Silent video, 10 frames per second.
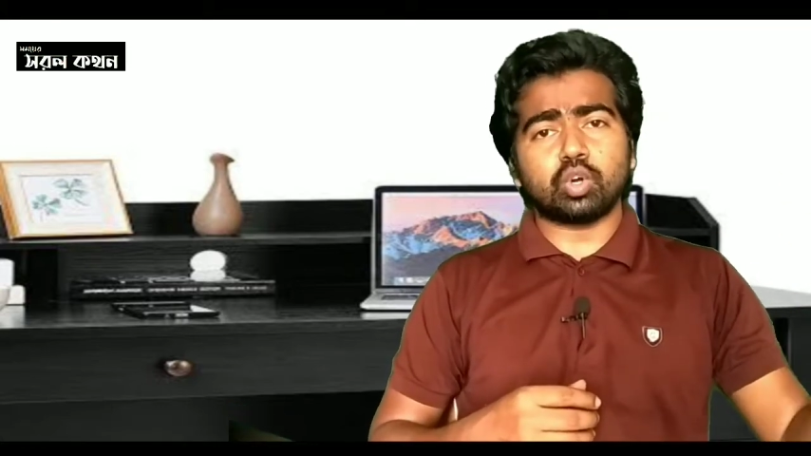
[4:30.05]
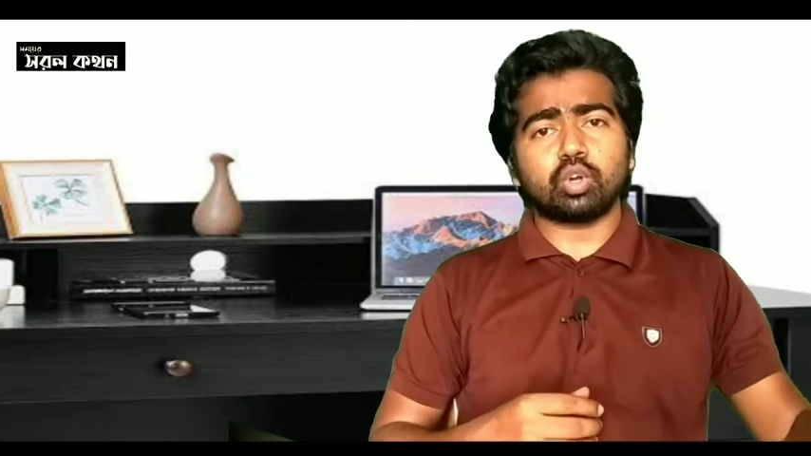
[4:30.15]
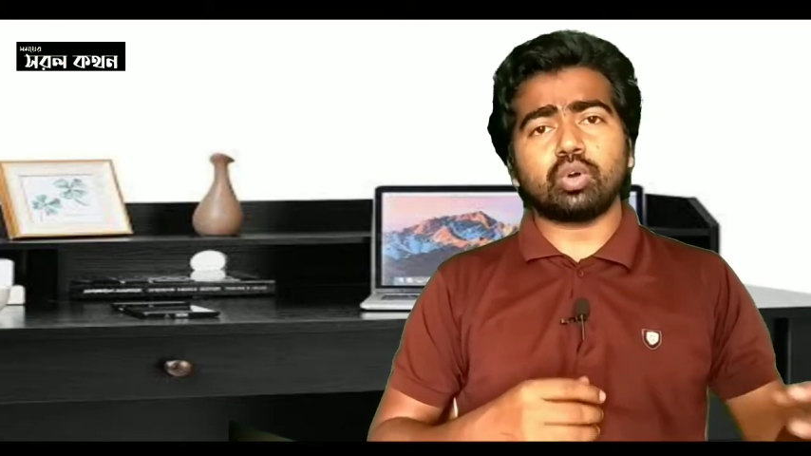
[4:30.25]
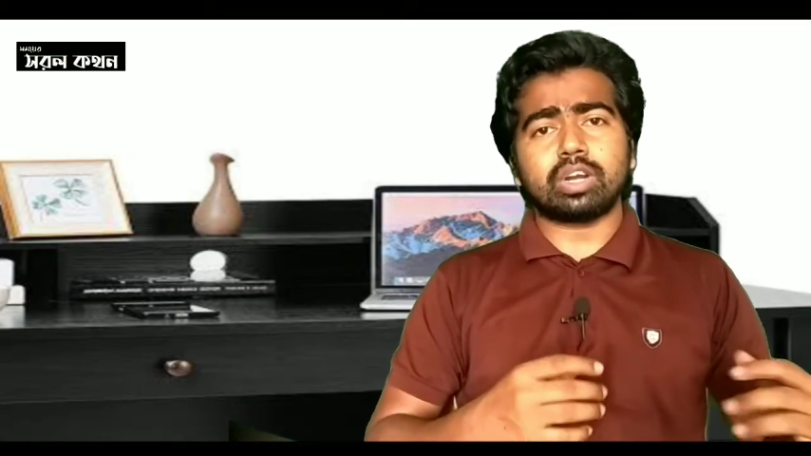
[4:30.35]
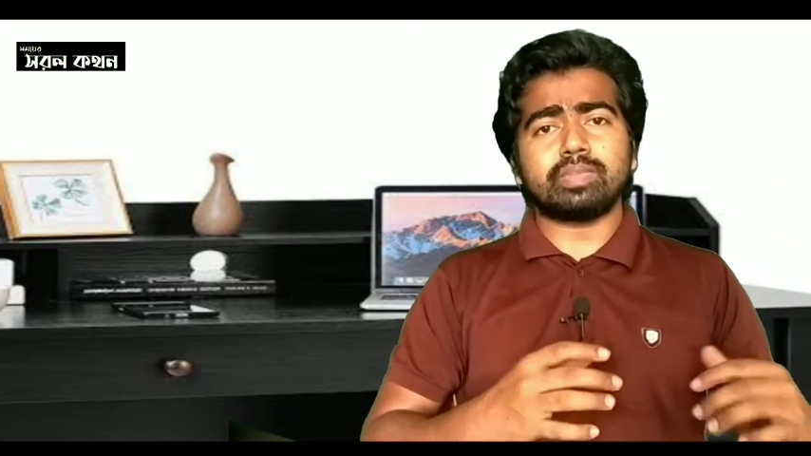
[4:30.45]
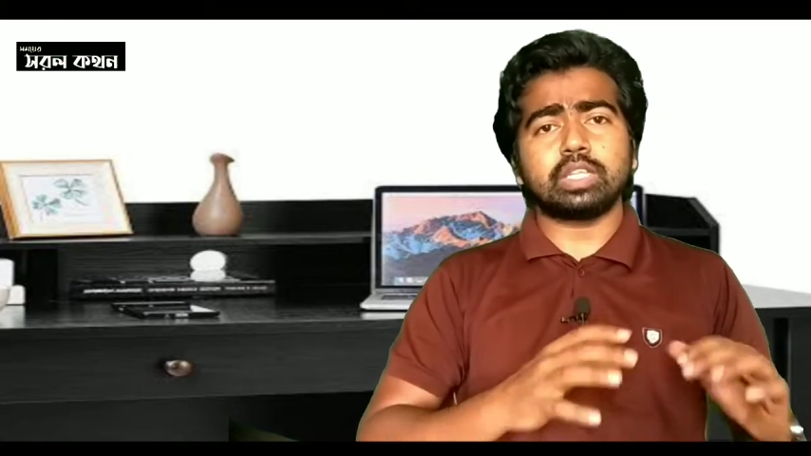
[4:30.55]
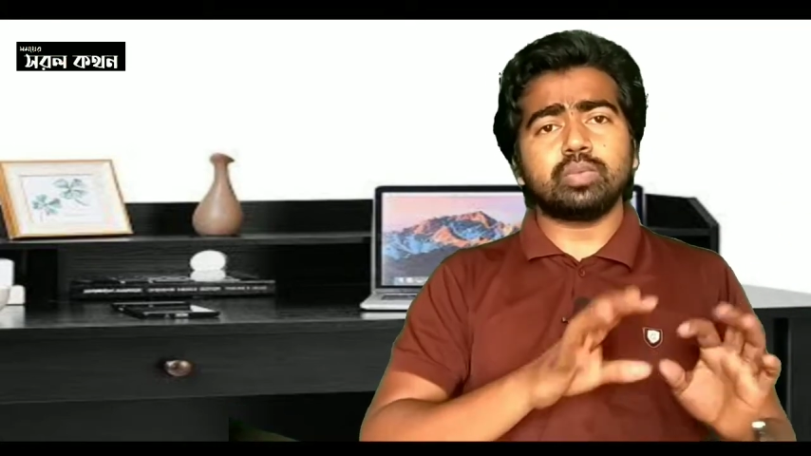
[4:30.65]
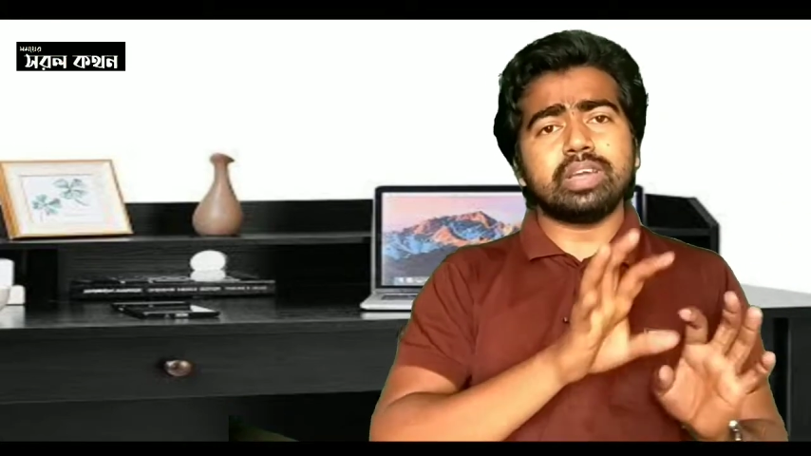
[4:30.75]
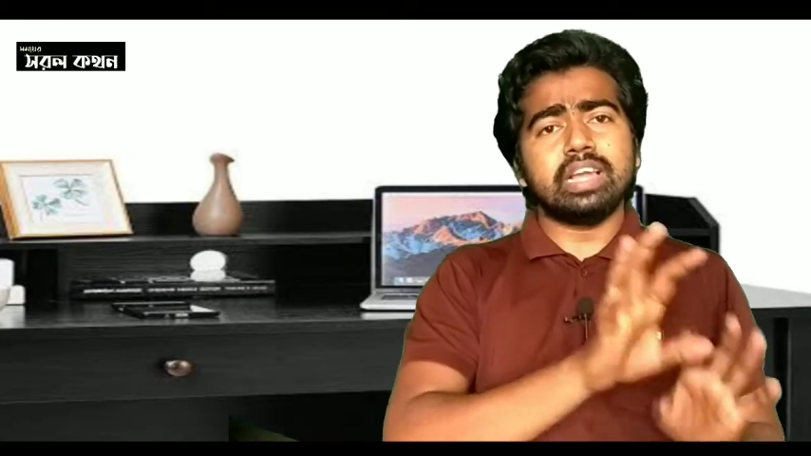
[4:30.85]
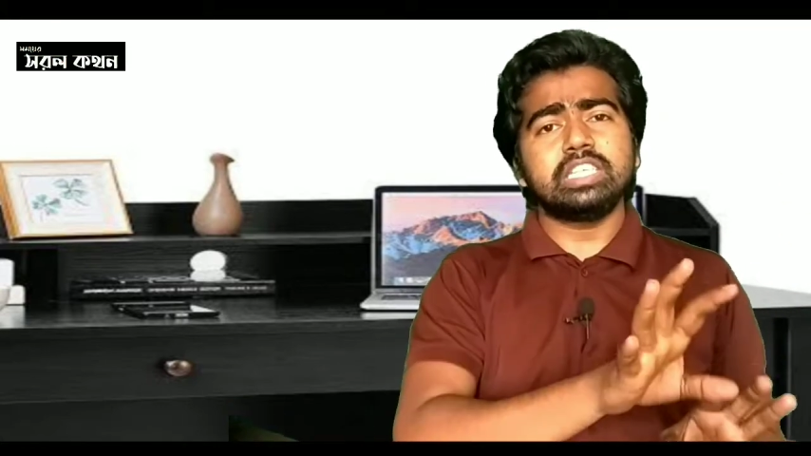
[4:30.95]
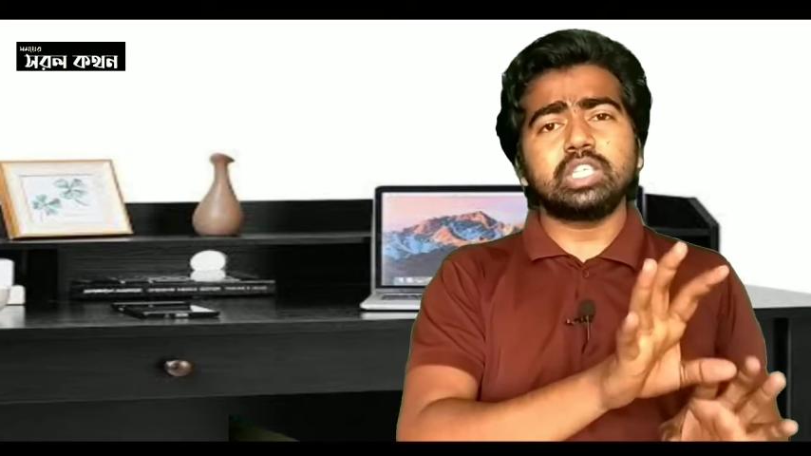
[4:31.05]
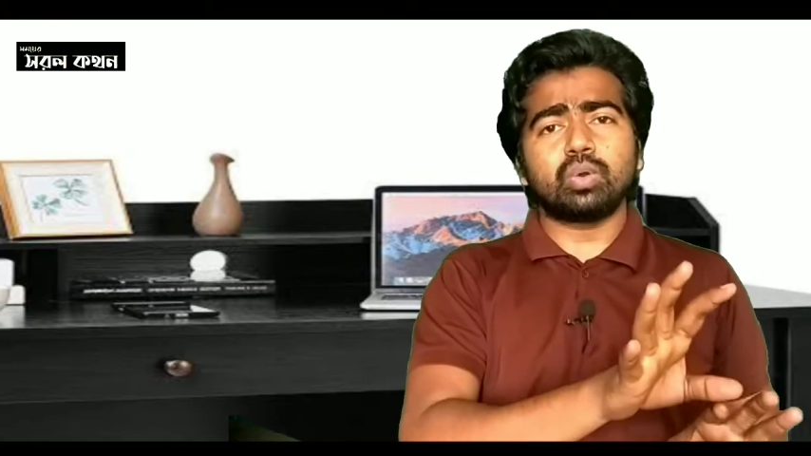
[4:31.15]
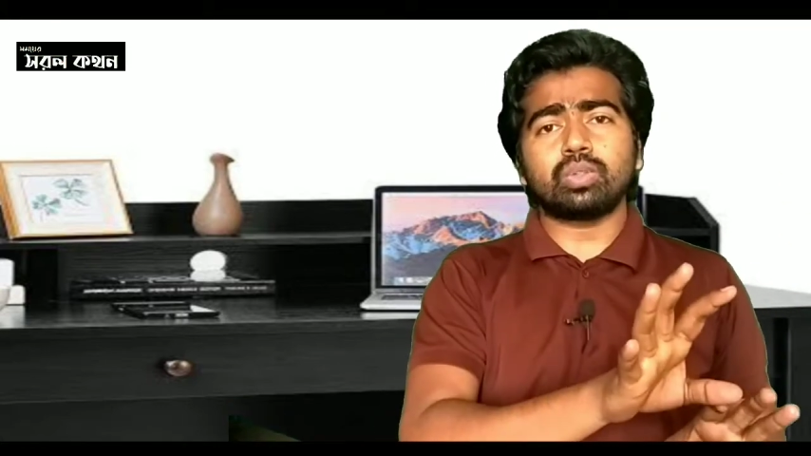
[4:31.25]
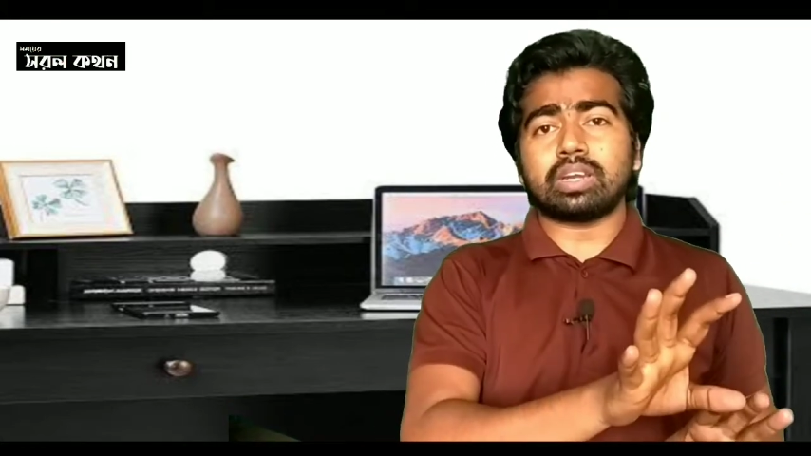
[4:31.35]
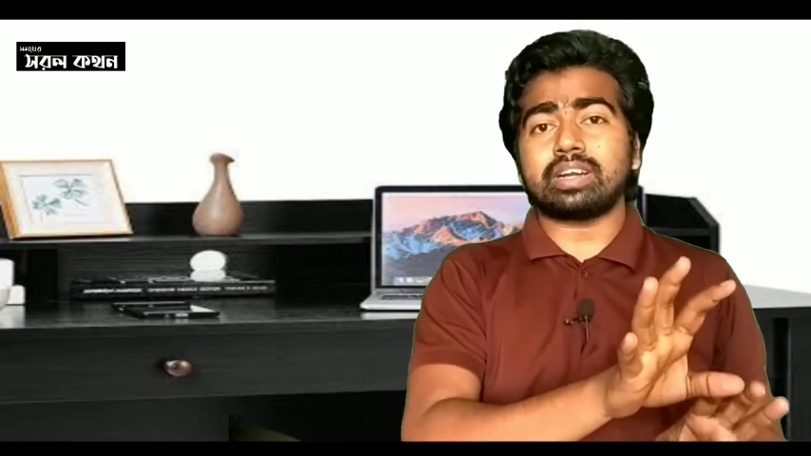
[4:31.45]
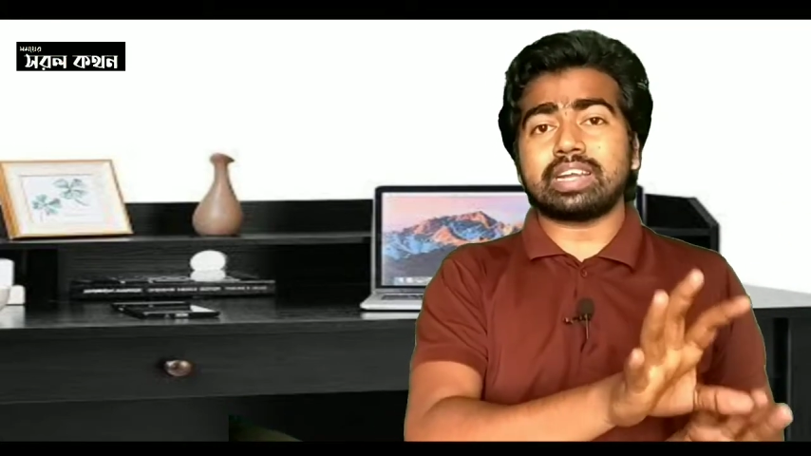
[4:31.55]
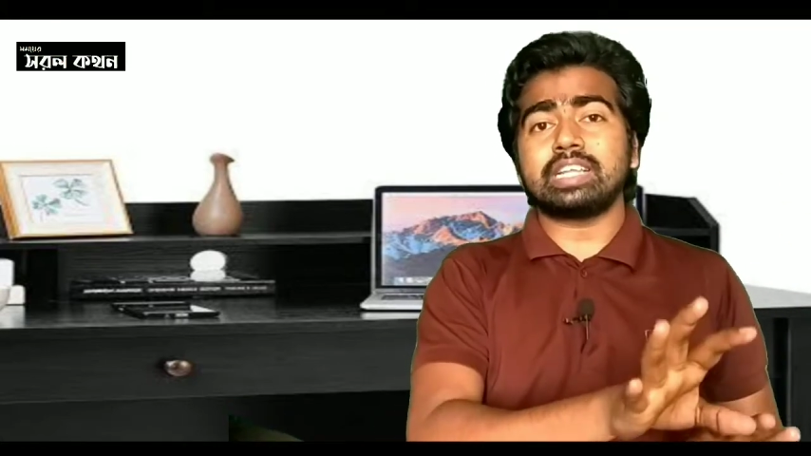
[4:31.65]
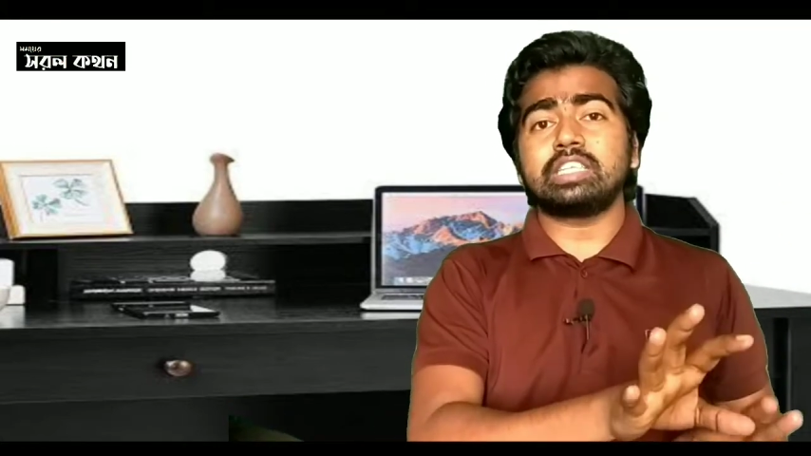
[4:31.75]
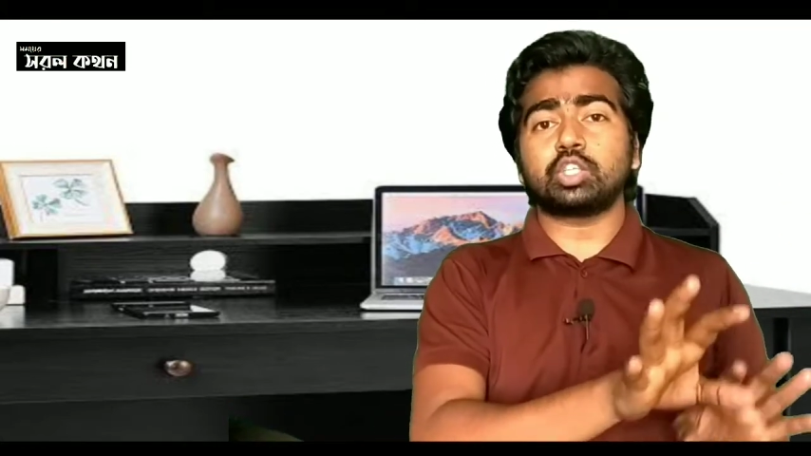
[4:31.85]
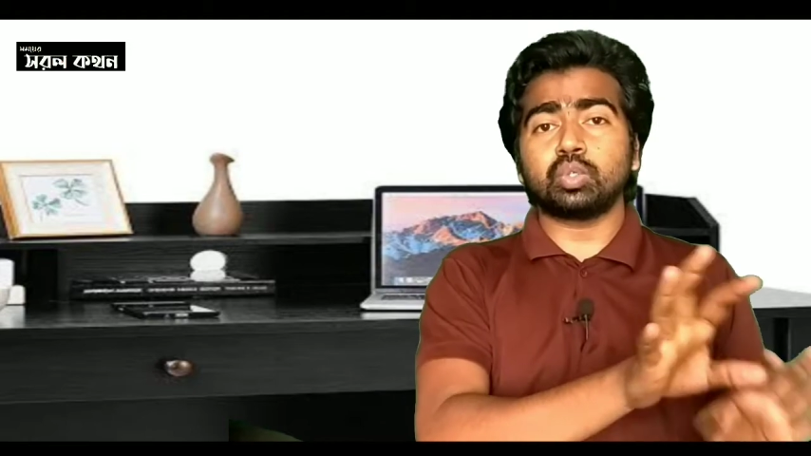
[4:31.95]
সংগ্রহ করার মাধ্যমে এই জিনিসগুলো তারা
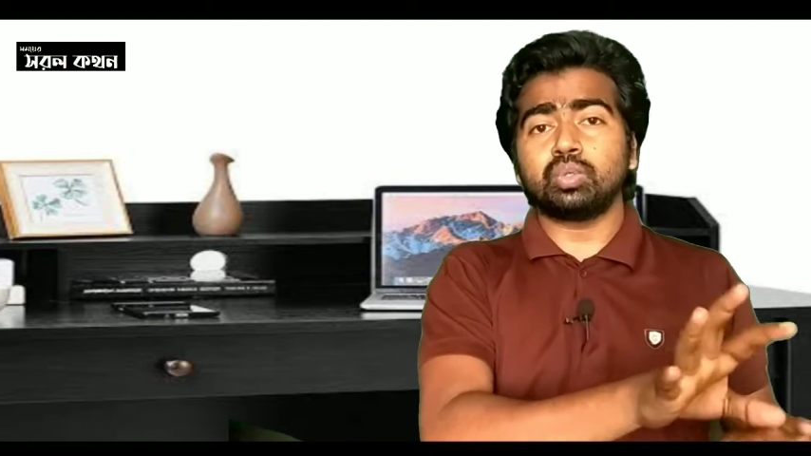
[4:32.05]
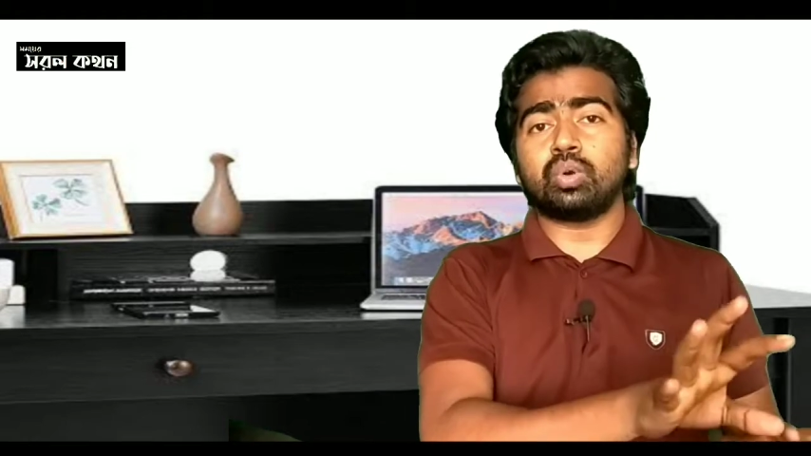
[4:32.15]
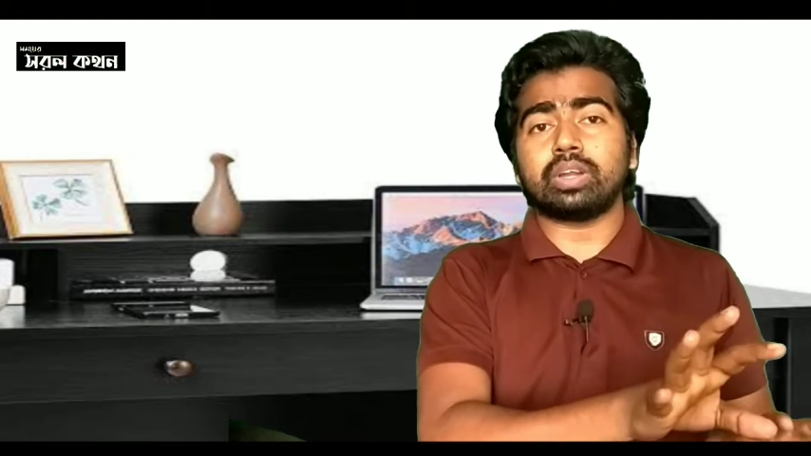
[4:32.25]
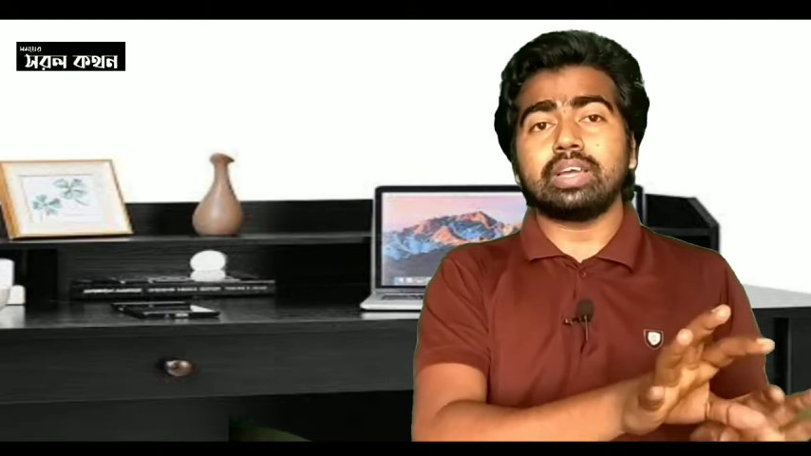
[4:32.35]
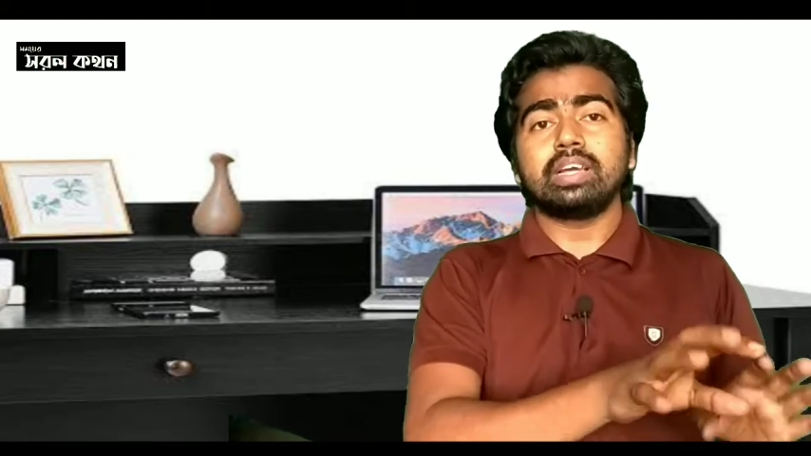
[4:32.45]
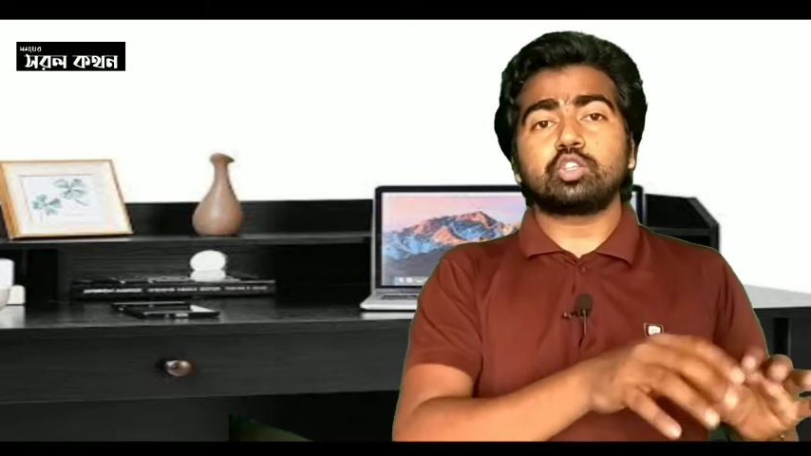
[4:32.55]
টেকে দিতে শুরু করে